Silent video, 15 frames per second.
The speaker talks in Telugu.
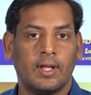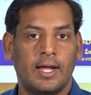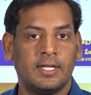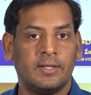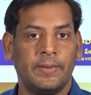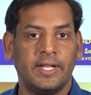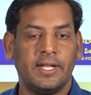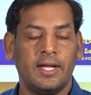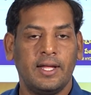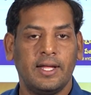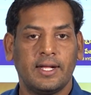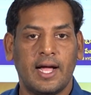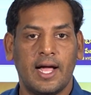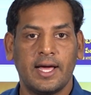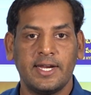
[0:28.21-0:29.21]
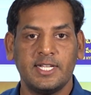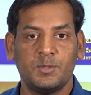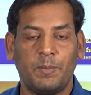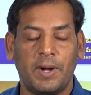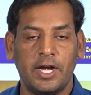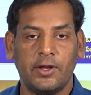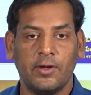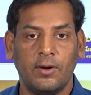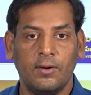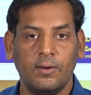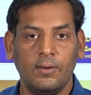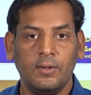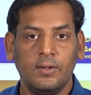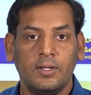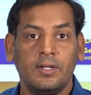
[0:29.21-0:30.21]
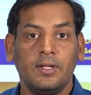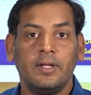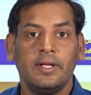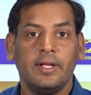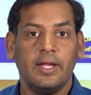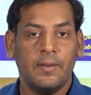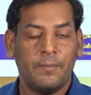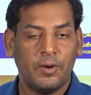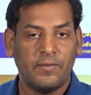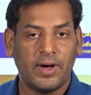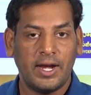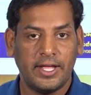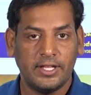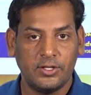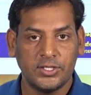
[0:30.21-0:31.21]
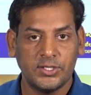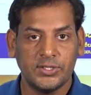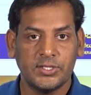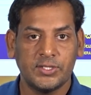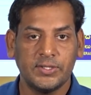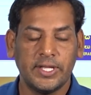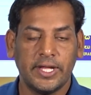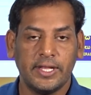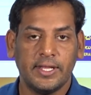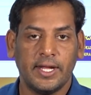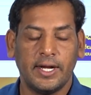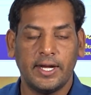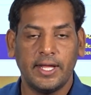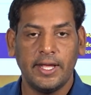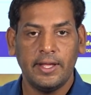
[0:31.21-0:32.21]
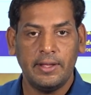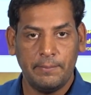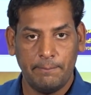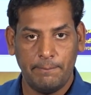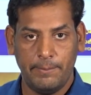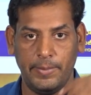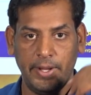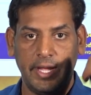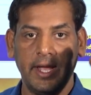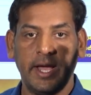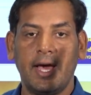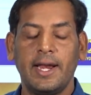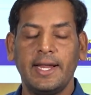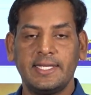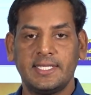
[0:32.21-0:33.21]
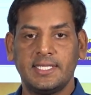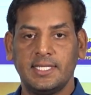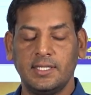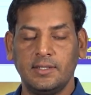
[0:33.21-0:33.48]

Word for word: అర్థమైందా కాంగ్రెస్ పార్టీ వాళ్ళు ఇప్పుడు వాళ్ళు ఎదురు చూస్తుంది ఏంటంటే బీఆర్ఎస్